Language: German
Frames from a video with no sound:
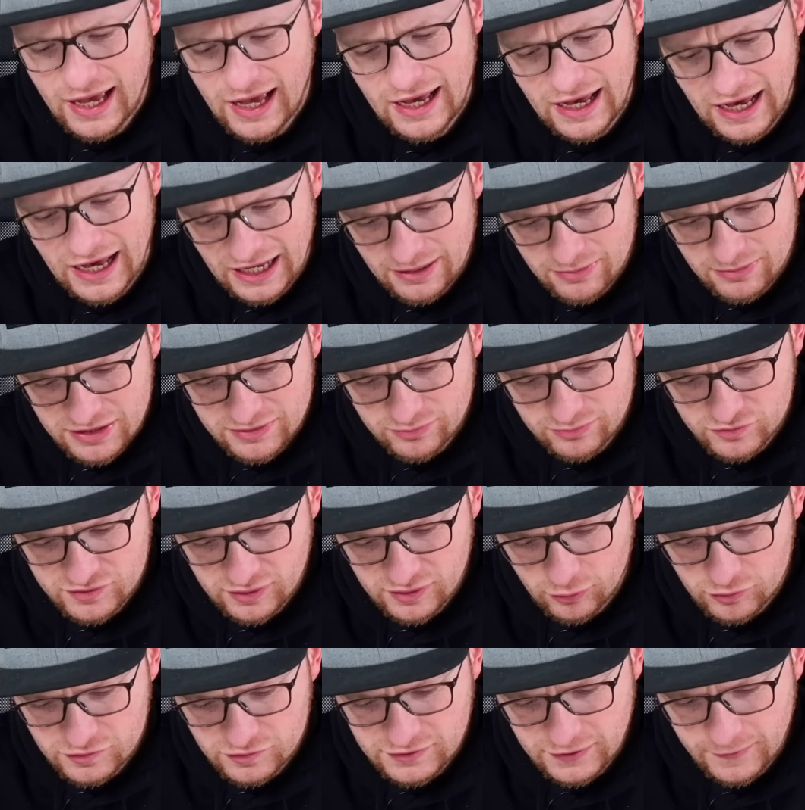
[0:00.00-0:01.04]
Aber ich muss
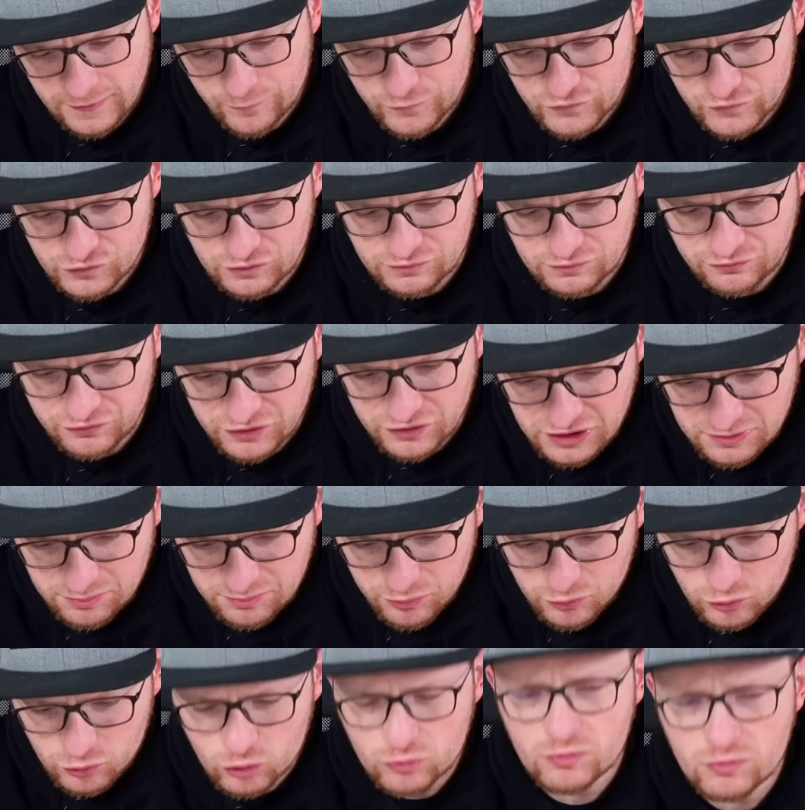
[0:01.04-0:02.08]
auch sagen, zu den
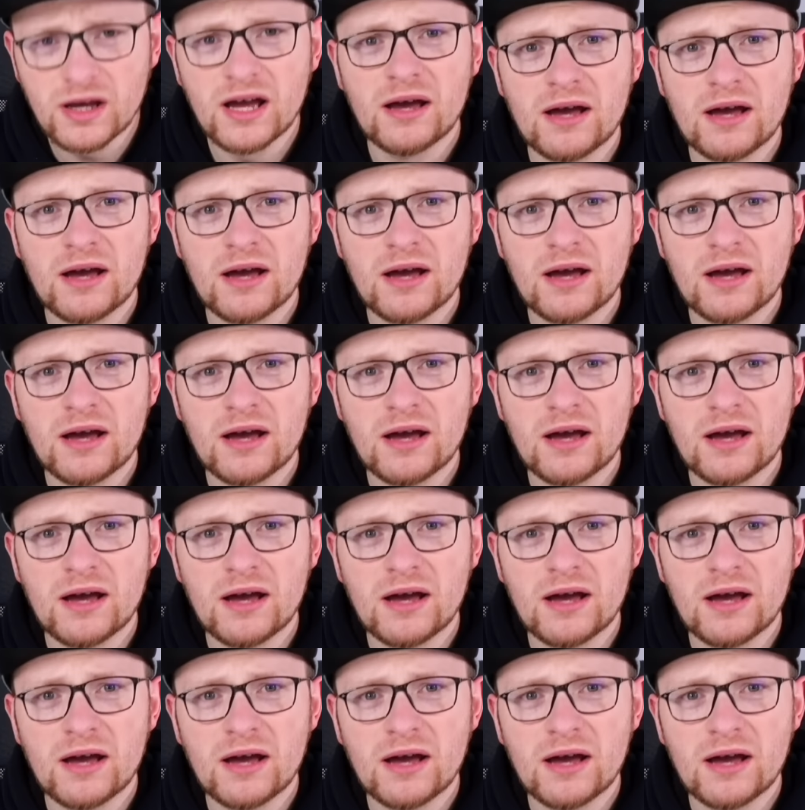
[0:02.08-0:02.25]
Wildblumen